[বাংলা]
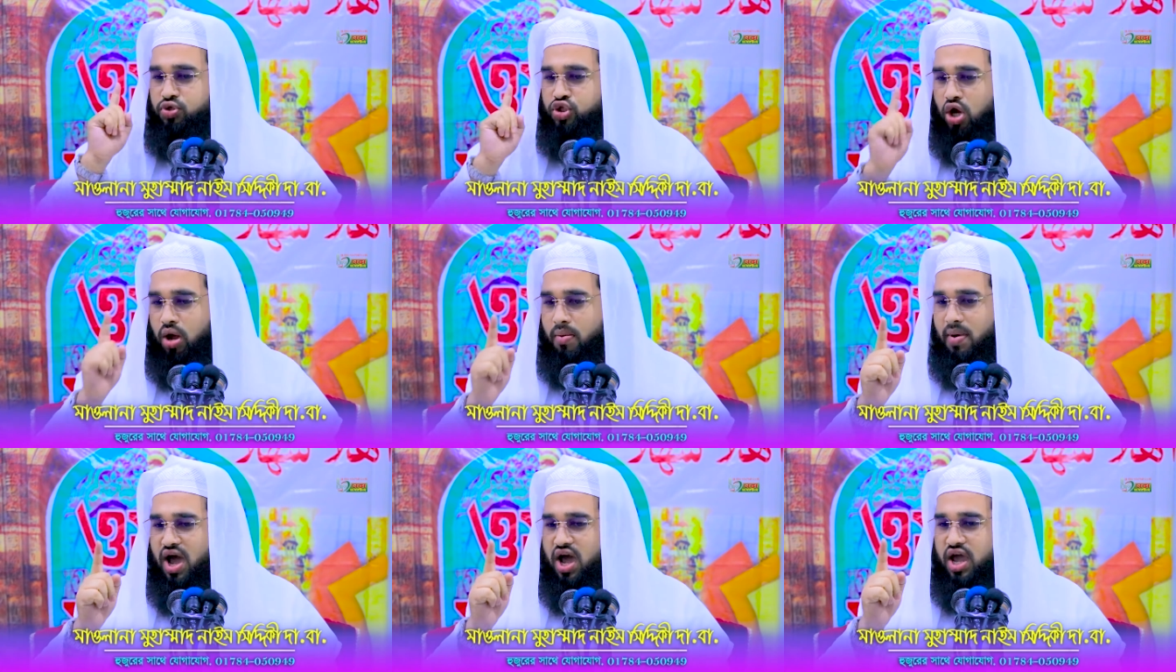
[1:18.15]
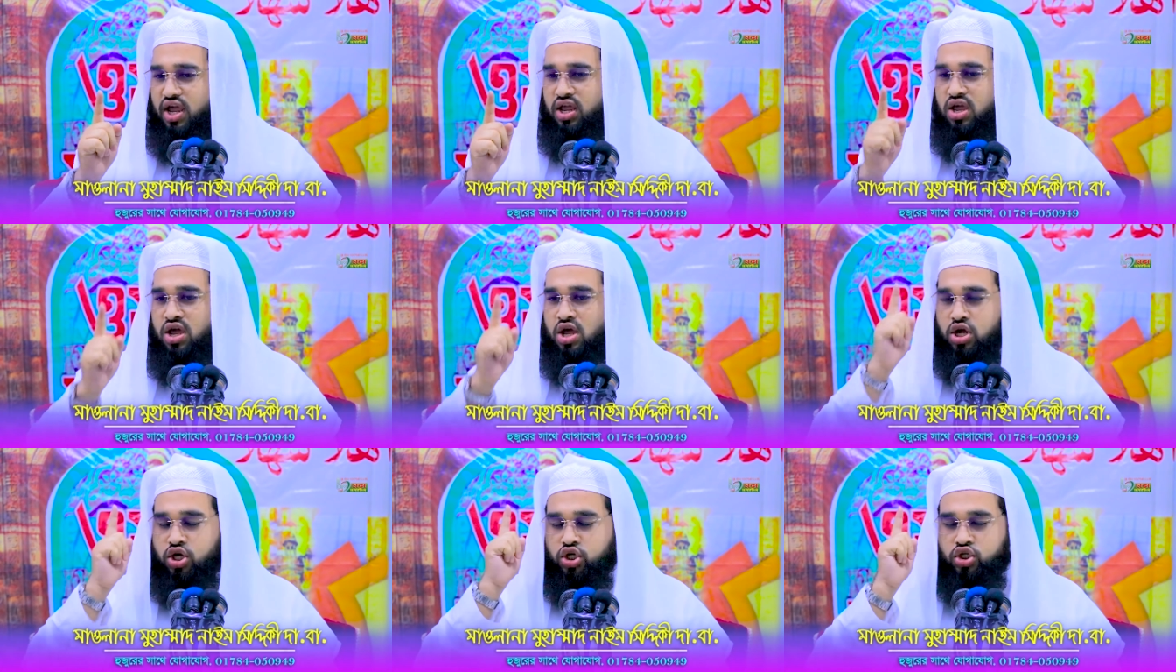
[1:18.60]
সবাই
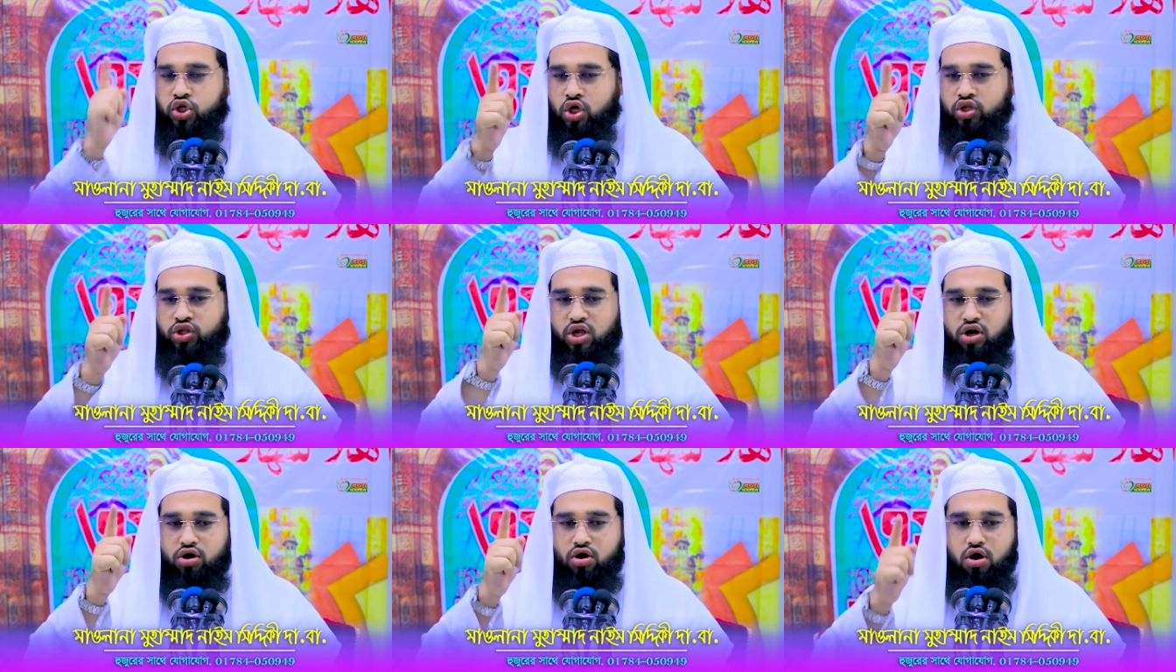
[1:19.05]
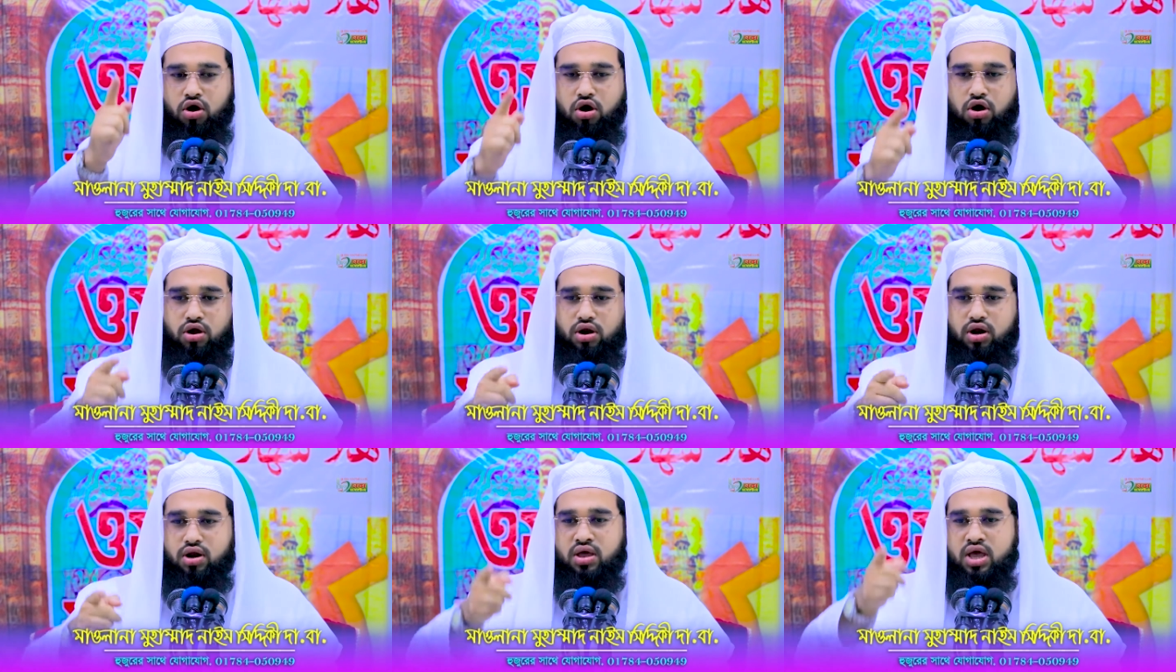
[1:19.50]
সতর্ক
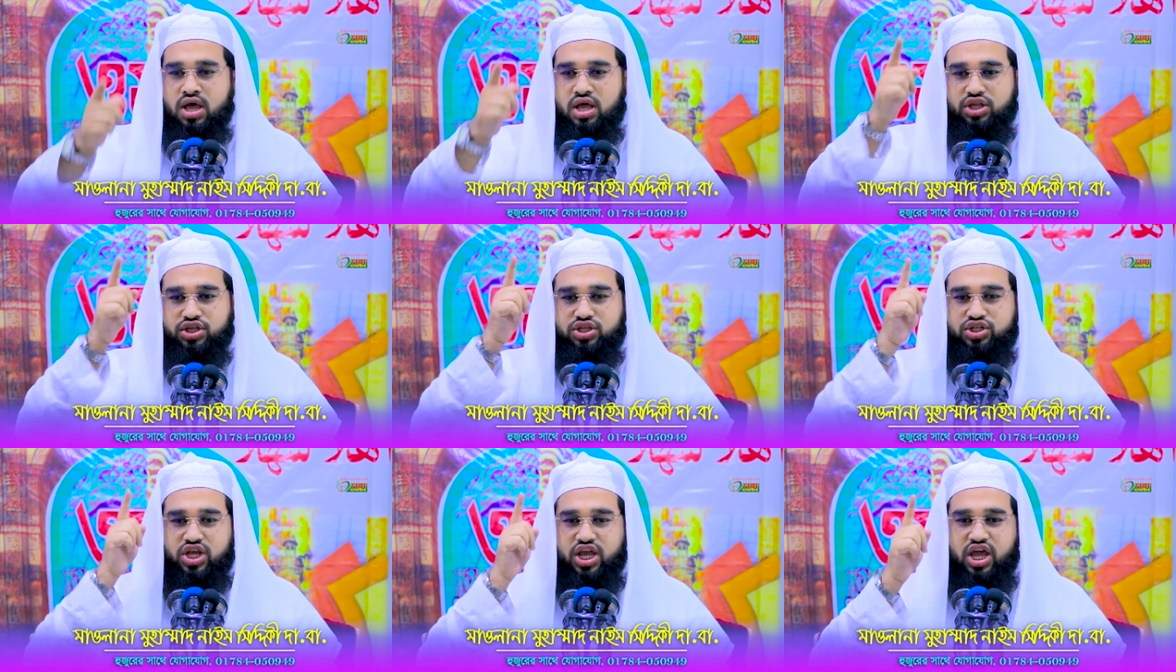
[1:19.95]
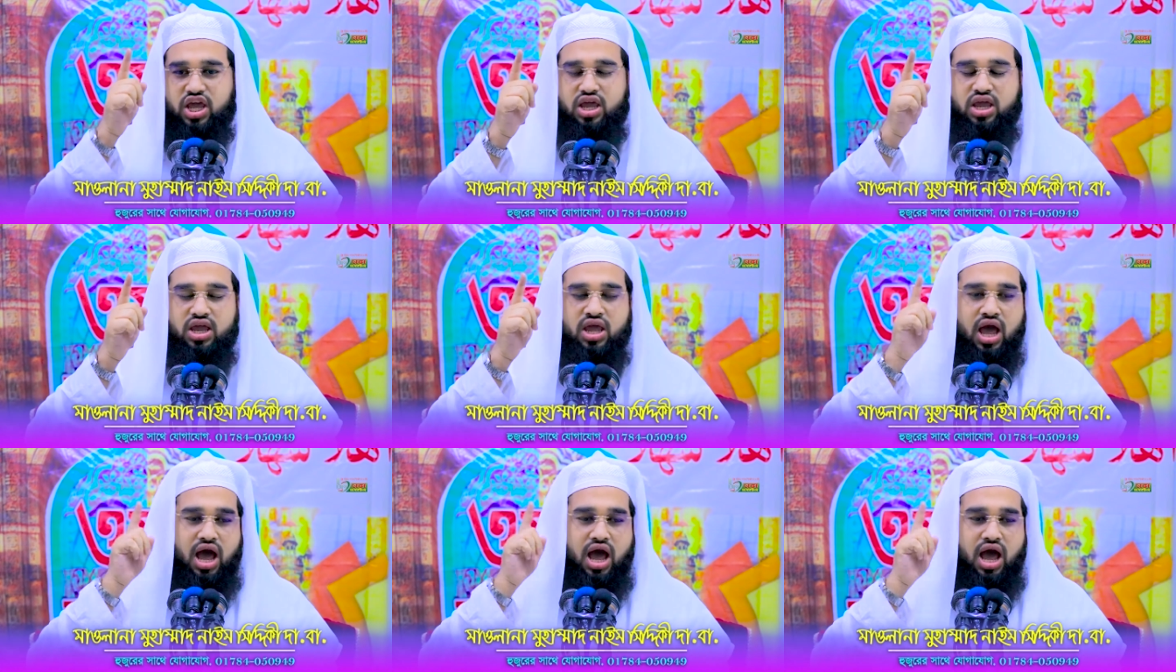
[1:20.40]
হন যেই